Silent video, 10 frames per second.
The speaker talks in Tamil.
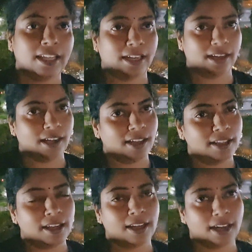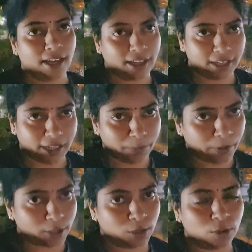என்னடா அது கண்ணை கட்டி
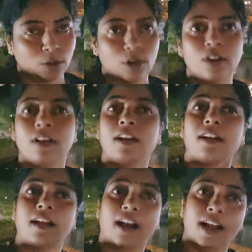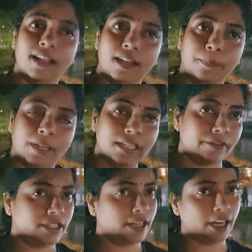பார்த்தோம் காதில் பஞ்சை
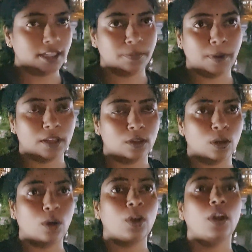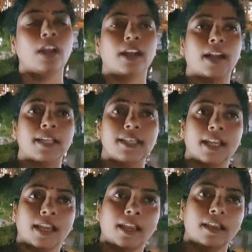வச்சு அடைச்சி பார்த்தோம்
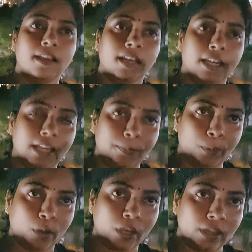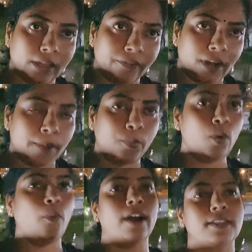கடைசிக்கு இப்போது இந்த வா பூ
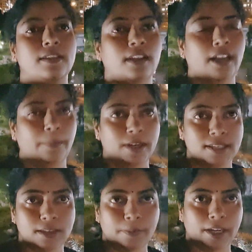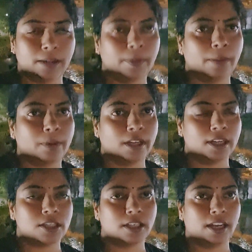வாசத்தில் நம்ம டிஸ்டர்ப் ஆகிட்டோமே அப்படின்னு
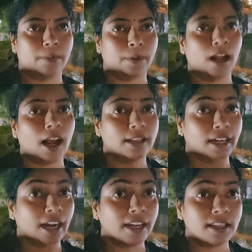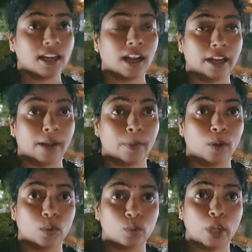நினச்சிட்டு என்ன பண்ணால் அதற்கு அடுத்த நாள் என்ன
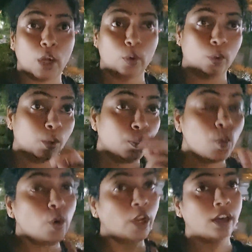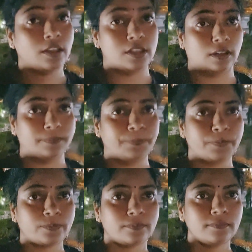பண்ணால் ஒரு துணியை கொண்டு வந்து மூக்கையும் அடிச்சிட்டான்
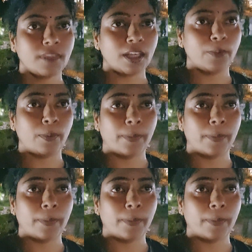இப்போ